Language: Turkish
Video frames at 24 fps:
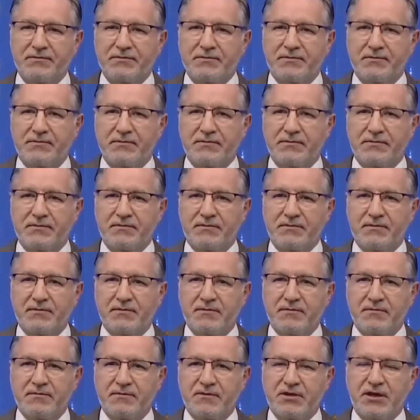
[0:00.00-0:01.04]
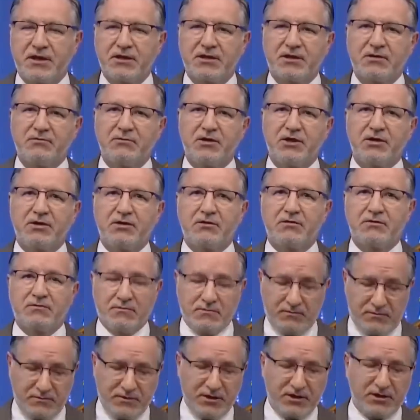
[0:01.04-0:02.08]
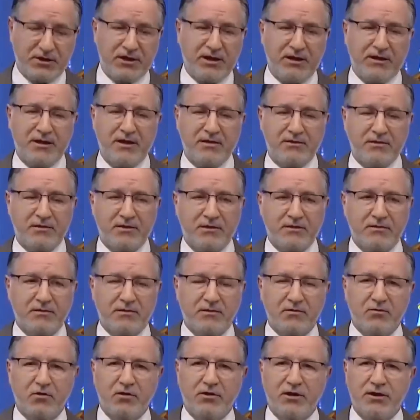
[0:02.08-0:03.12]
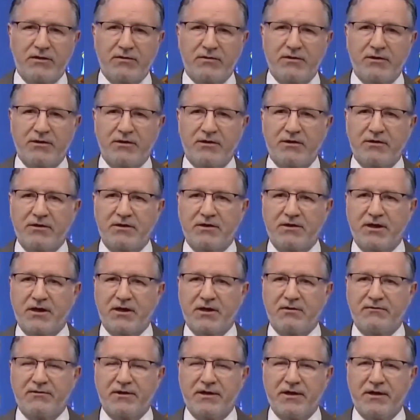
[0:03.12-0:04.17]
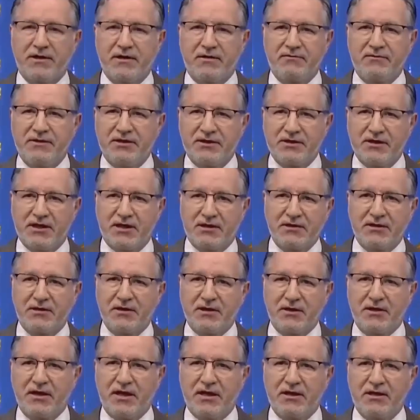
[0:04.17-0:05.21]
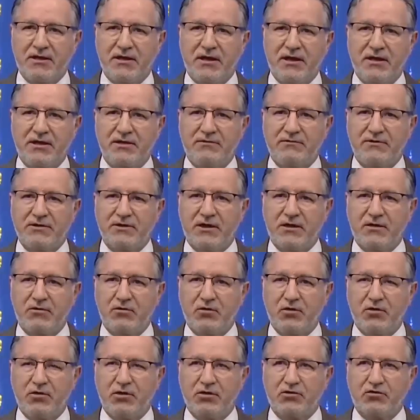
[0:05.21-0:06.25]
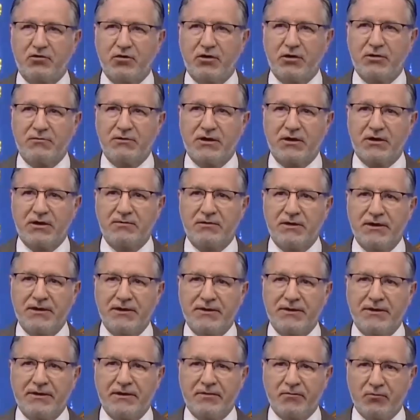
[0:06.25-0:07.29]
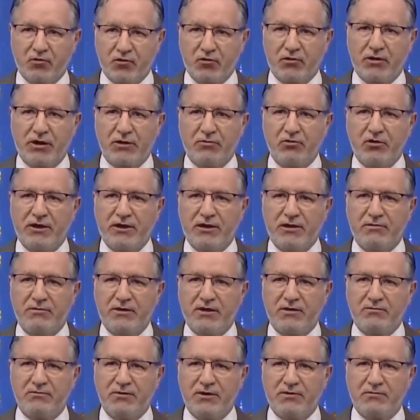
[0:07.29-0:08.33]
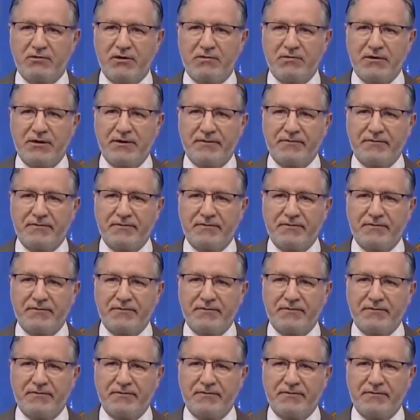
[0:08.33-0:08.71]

Evet. Sen şimdi vicdanen öyle e, şey kafadan değil, vicdanını, el, elini vicdana koy öyle söyle bakayım. Bunu kabul edebilir mi bir baba?